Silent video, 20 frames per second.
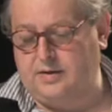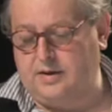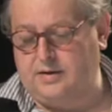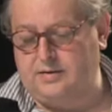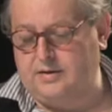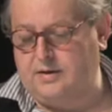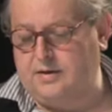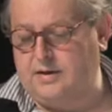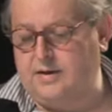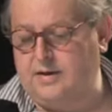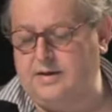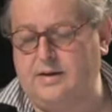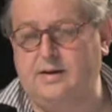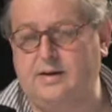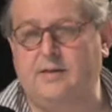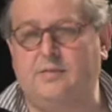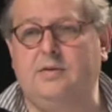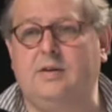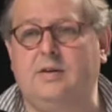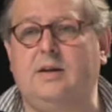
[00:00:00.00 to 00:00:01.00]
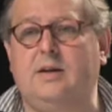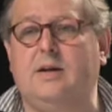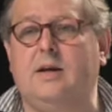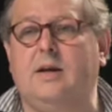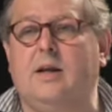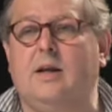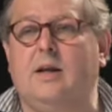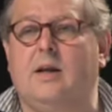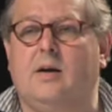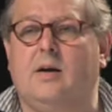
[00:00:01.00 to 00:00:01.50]
un de ses derniers livres, dit
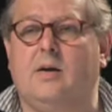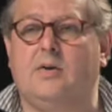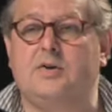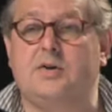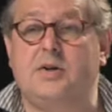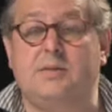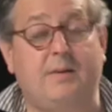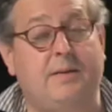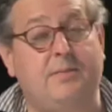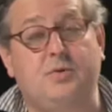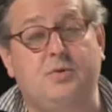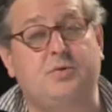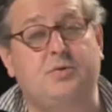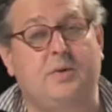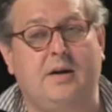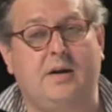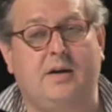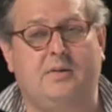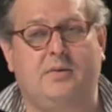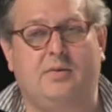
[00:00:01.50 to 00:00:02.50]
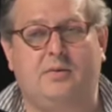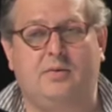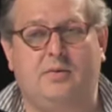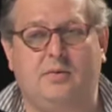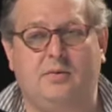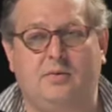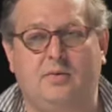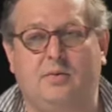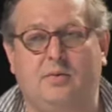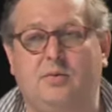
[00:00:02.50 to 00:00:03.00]
euh, J'ai pas besoin
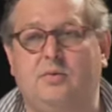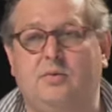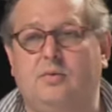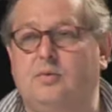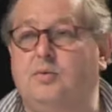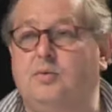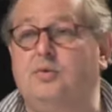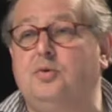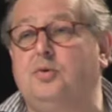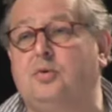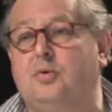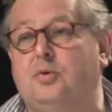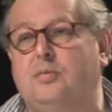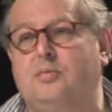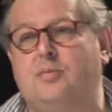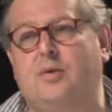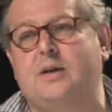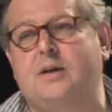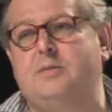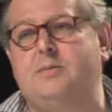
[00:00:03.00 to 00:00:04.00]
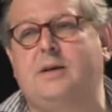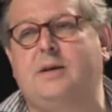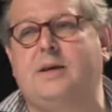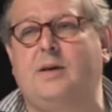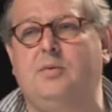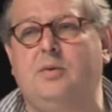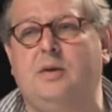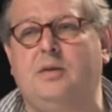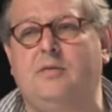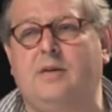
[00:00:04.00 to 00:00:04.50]
de, Dieu pour expliquer
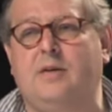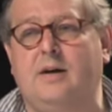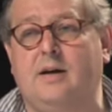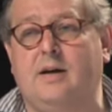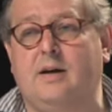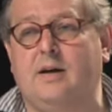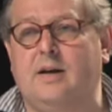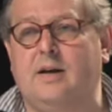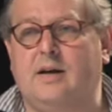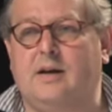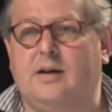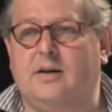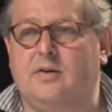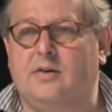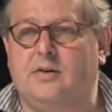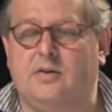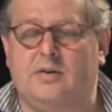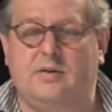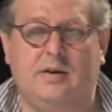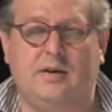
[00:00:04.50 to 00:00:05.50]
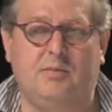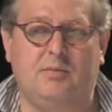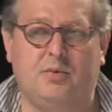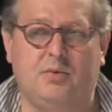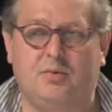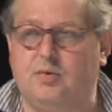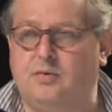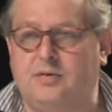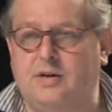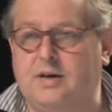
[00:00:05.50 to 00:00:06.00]
l'univers, euh, il me
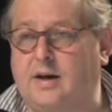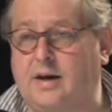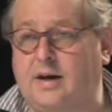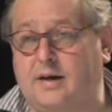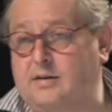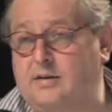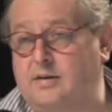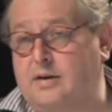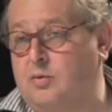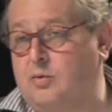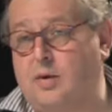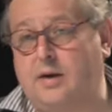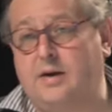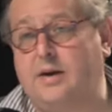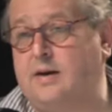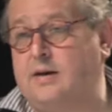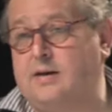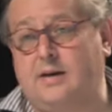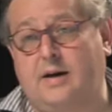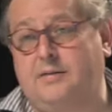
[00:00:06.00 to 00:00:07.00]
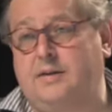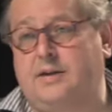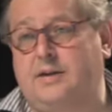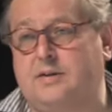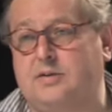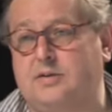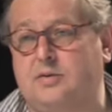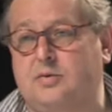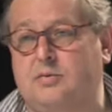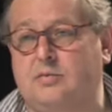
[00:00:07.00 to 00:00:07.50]
suffit des, lois de la
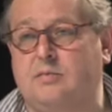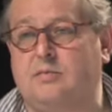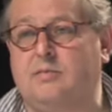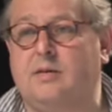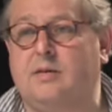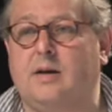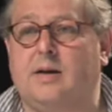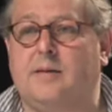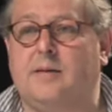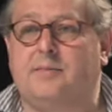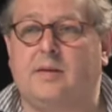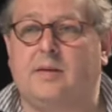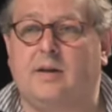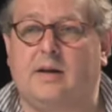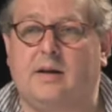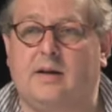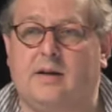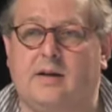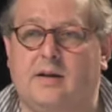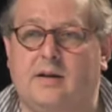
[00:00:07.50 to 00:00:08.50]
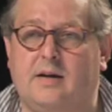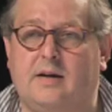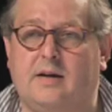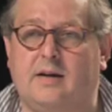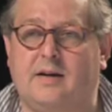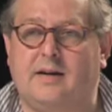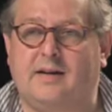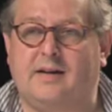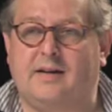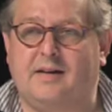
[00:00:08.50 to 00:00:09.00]
gravitation. ne me faites pas
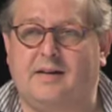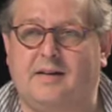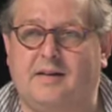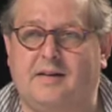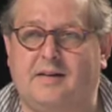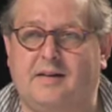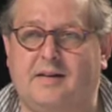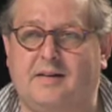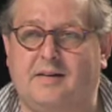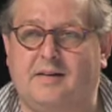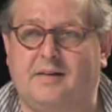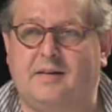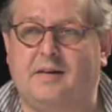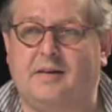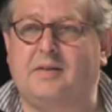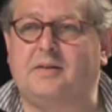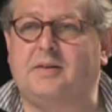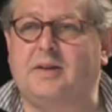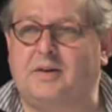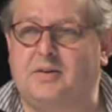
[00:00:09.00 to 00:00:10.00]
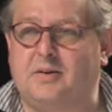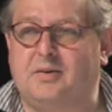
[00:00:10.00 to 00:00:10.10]
rire. D'accord.